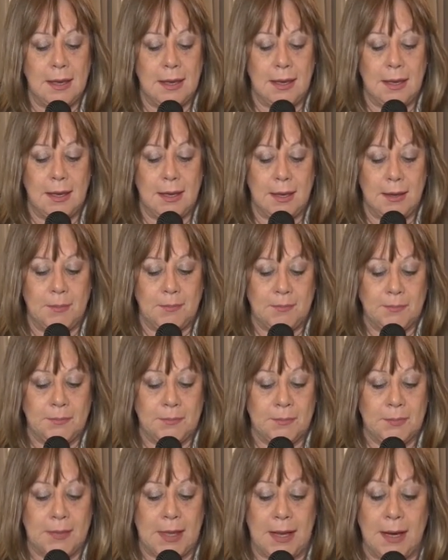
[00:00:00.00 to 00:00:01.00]

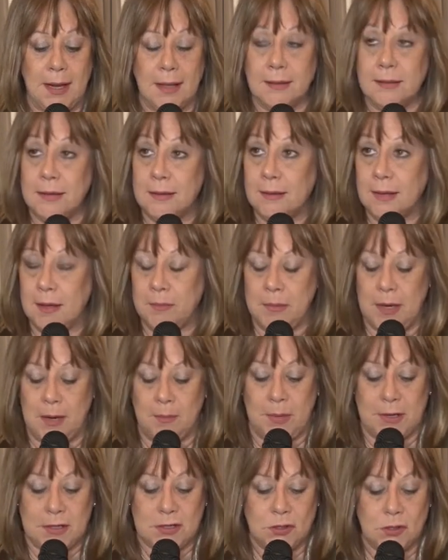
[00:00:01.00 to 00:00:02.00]
Eh, que eran de 10
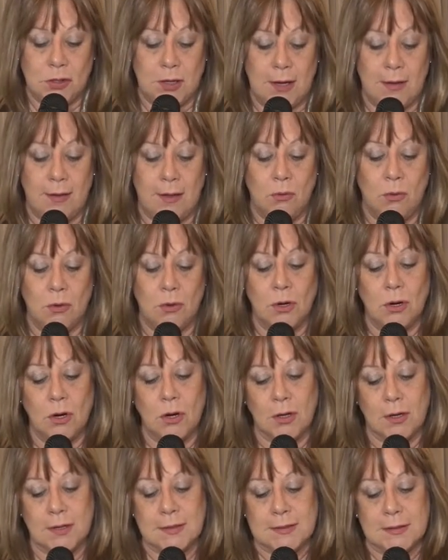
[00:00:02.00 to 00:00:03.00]
mil pesos cada uno,
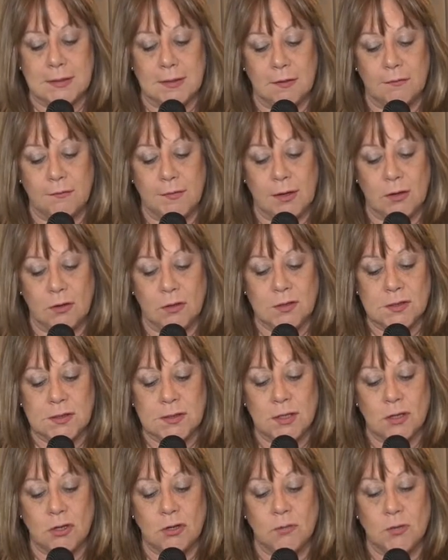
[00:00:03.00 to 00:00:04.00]
lo que significó
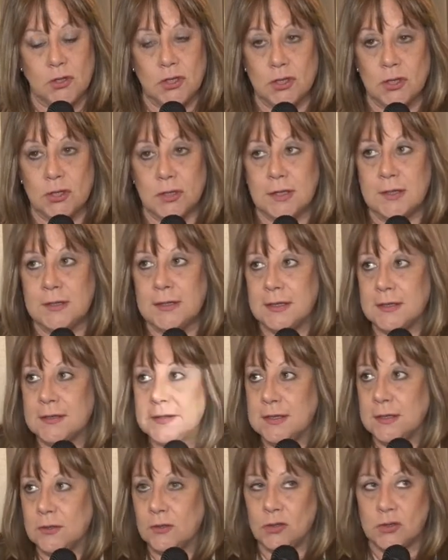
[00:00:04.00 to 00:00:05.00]
5 millones
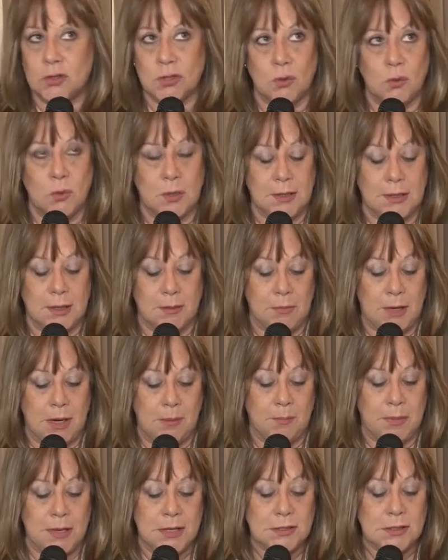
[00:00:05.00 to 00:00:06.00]
350
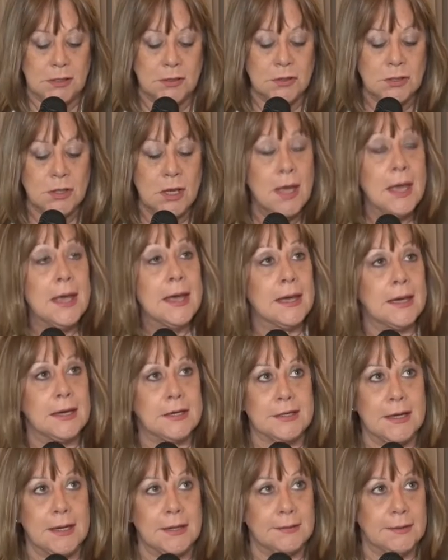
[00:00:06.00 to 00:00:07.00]
mil pesos,
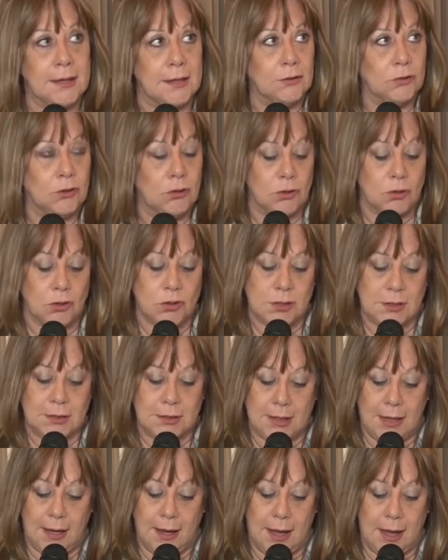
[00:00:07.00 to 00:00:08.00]
que ya están todos
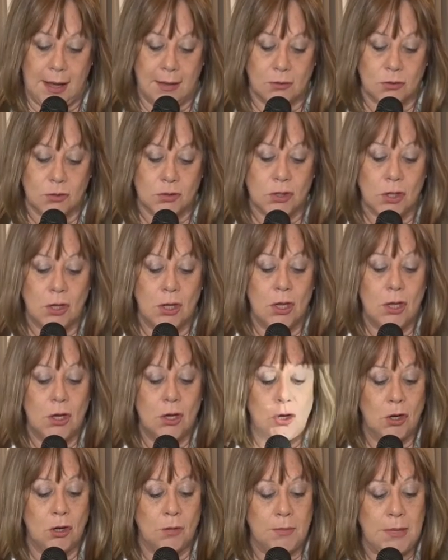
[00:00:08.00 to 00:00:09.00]
entregados.
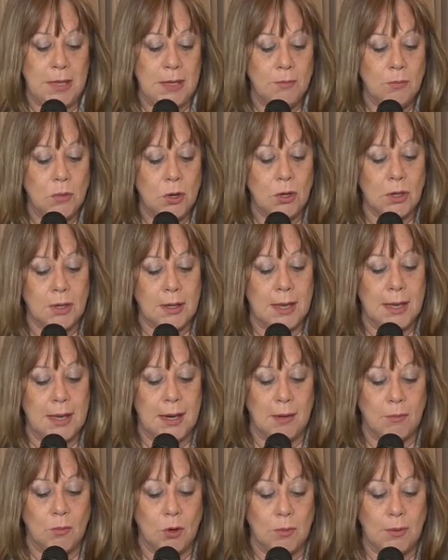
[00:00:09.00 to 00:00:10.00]
Lo mismo
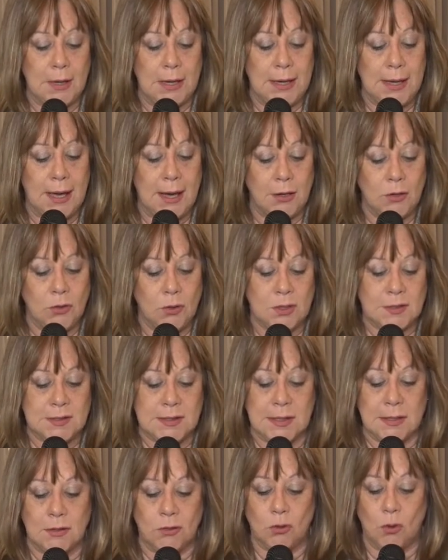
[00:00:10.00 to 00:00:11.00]
que el mobiliario a
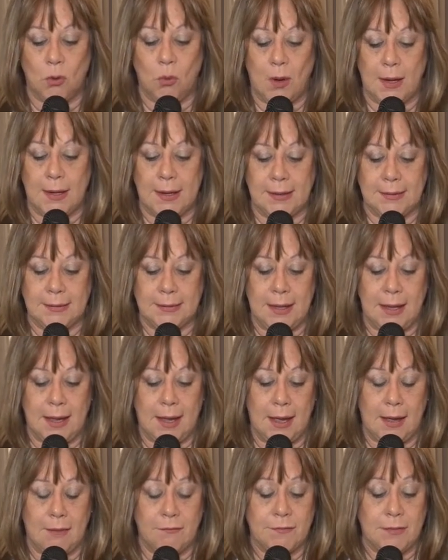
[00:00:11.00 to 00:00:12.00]

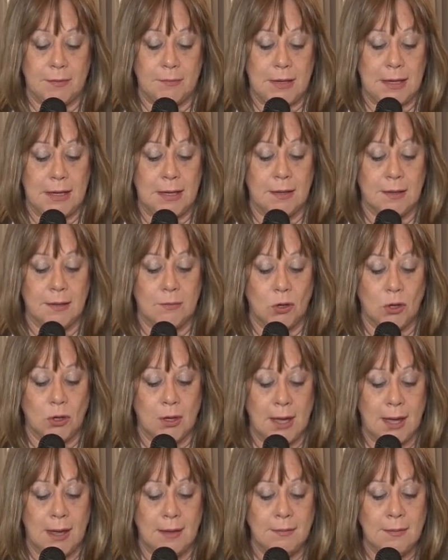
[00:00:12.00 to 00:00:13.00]
140 familias de
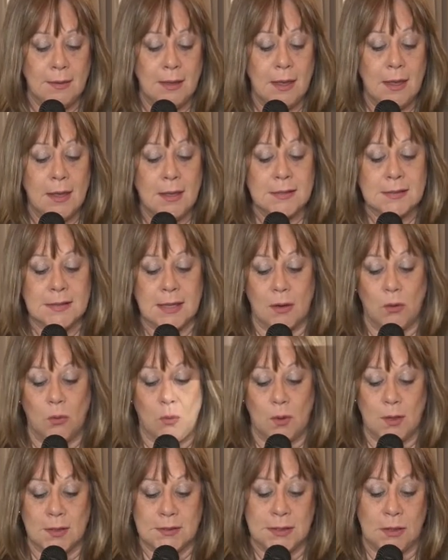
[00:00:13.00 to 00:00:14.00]
Volcán,
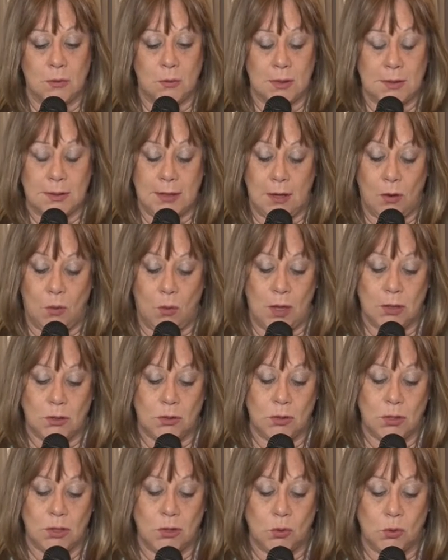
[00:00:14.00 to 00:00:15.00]

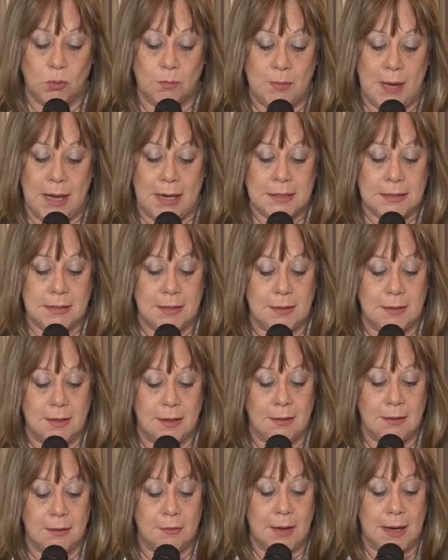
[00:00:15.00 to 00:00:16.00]
54 de Tumbaya y
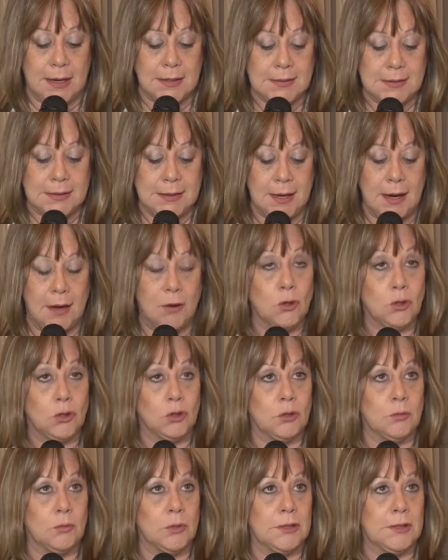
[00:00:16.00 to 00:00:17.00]
10 de Bárcena, lo
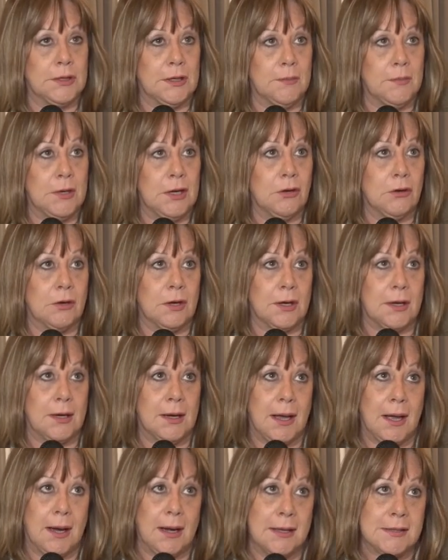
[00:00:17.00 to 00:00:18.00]
tomo en términos
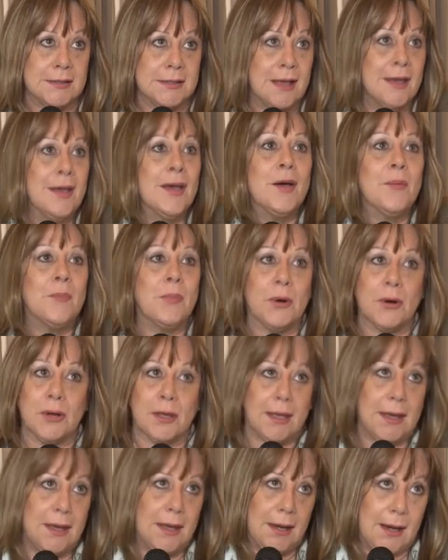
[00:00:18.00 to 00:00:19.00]
generales
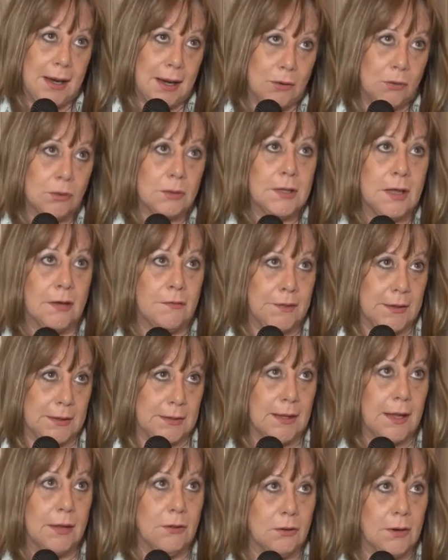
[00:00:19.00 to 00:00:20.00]
porque la luta ha
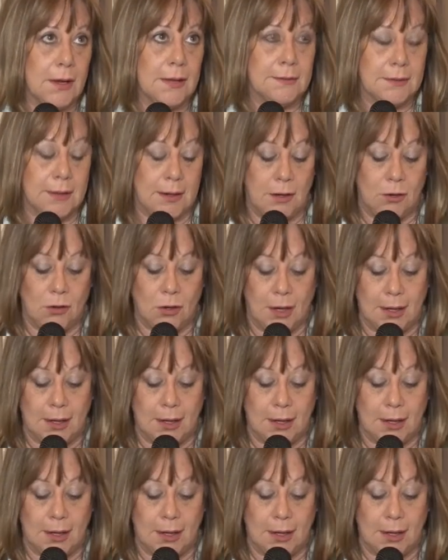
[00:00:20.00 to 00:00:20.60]
afectado las tres